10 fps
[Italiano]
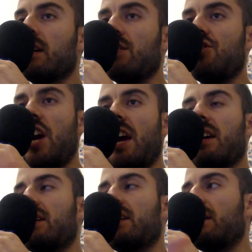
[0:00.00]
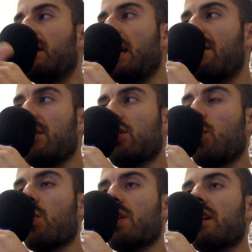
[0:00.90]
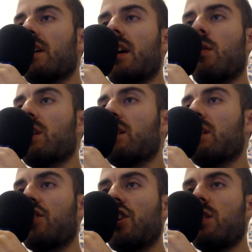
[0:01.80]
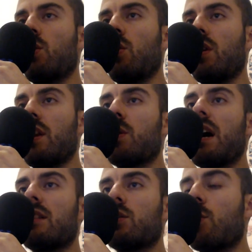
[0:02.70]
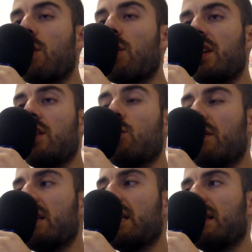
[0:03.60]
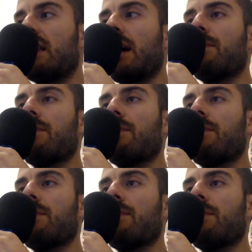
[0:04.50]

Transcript: Jack e i visoni, quindi facendolo, liquidandolo in una, in una vignetta,